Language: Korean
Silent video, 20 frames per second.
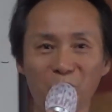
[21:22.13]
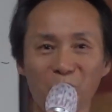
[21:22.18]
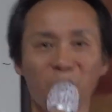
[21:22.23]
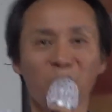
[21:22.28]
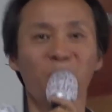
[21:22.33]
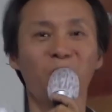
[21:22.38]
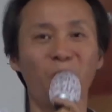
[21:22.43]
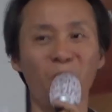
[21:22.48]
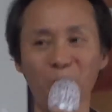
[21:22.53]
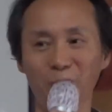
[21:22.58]

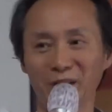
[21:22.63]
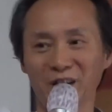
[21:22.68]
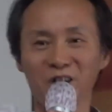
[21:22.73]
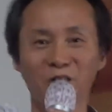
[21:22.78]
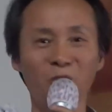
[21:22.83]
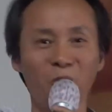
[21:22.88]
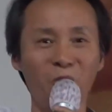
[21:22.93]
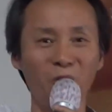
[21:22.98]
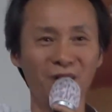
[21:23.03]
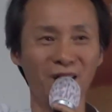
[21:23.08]
오른손,
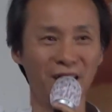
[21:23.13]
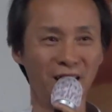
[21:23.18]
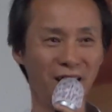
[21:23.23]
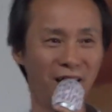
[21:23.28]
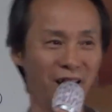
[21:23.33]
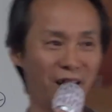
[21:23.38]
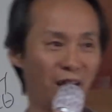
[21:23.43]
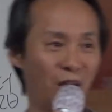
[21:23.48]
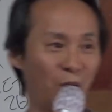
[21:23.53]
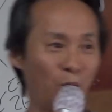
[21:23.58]
바른손.
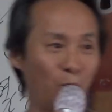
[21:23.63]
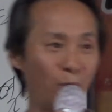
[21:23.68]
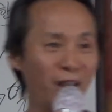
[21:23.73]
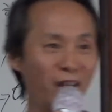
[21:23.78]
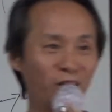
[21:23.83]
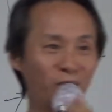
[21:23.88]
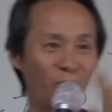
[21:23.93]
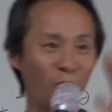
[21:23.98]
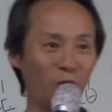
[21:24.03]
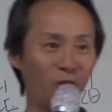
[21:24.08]

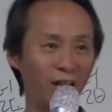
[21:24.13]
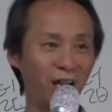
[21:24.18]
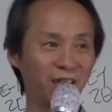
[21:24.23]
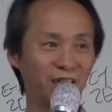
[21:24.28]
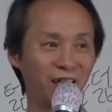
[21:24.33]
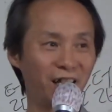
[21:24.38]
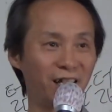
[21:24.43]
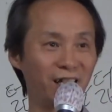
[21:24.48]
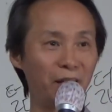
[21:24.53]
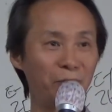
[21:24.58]
왼손
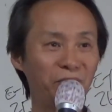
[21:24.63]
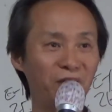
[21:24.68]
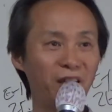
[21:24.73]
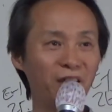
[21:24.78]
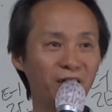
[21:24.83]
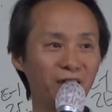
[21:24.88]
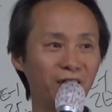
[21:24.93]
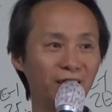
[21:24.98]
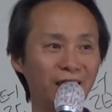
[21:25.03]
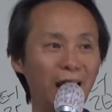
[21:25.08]
할 때 left
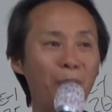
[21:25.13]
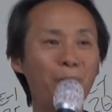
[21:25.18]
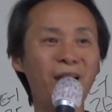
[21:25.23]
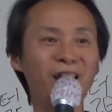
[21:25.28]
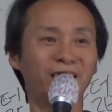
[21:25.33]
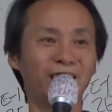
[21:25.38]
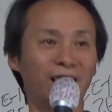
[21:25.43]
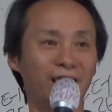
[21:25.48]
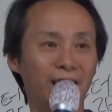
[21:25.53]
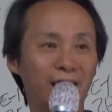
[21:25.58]
hand는
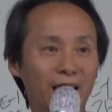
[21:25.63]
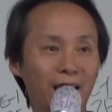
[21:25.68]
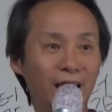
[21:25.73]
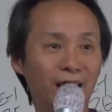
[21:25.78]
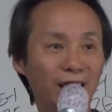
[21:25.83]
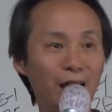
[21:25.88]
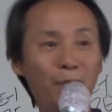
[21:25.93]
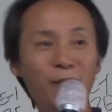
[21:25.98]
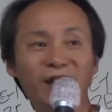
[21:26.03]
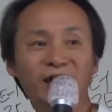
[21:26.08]
남아있다,
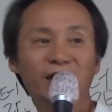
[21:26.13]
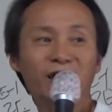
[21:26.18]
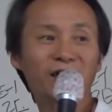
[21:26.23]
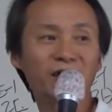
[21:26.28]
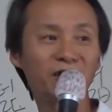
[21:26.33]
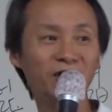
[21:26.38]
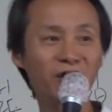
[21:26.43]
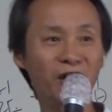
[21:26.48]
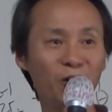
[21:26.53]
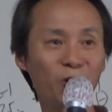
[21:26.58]
남아있다는
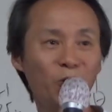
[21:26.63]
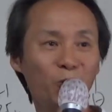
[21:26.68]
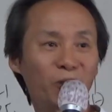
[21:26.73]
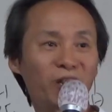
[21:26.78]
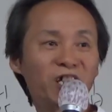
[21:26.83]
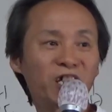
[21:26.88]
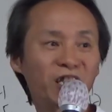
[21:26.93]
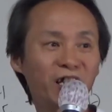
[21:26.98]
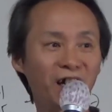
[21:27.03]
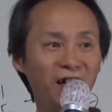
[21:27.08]
뜻이에요.
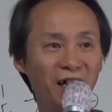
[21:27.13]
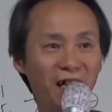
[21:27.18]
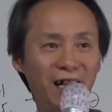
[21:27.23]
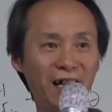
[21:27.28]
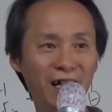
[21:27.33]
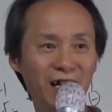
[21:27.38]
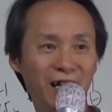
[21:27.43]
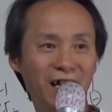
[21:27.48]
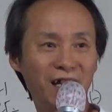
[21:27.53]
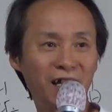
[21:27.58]
외지다,
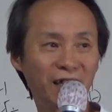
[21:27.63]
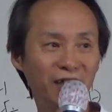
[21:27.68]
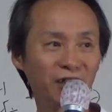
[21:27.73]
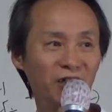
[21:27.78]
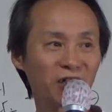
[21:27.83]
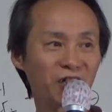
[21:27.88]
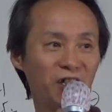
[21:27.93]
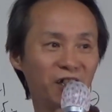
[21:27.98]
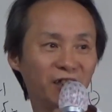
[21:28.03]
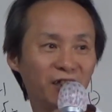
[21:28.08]

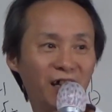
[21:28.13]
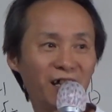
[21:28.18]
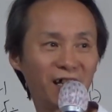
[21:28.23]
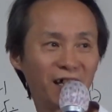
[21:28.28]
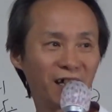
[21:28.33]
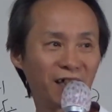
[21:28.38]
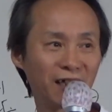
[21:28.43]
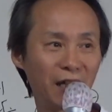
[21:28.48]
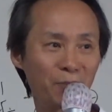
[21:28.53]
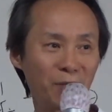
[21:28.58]
떨어져
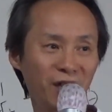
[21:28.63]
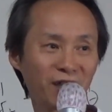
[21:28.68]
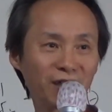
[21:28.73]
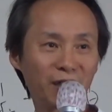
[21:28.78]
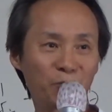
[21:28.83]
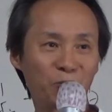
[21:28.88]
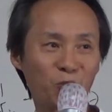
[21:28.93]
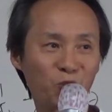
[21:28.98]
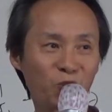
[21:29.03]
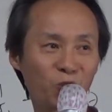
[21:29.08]
있다,
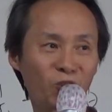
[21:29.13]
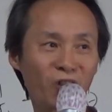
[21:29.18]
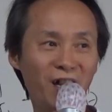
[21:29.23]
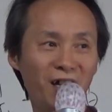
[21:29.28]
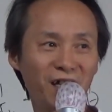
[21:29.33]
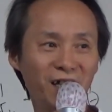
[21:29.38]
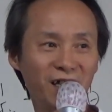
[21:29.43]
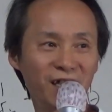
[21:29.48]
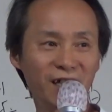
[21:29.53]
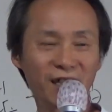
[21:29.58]
남아있다,
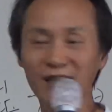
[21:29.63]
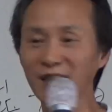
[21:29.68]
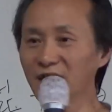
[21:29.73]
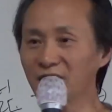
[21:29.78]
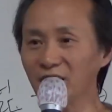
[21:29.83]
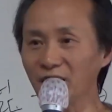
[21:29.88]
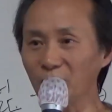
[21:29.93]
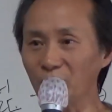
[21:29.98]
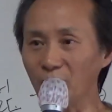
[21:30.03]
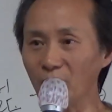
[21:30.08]
보조다 이
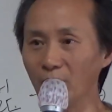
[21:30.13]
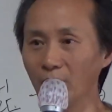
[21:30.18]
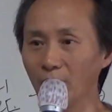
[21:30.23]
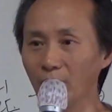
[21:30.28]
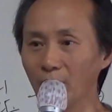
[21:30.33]
뜻이에요.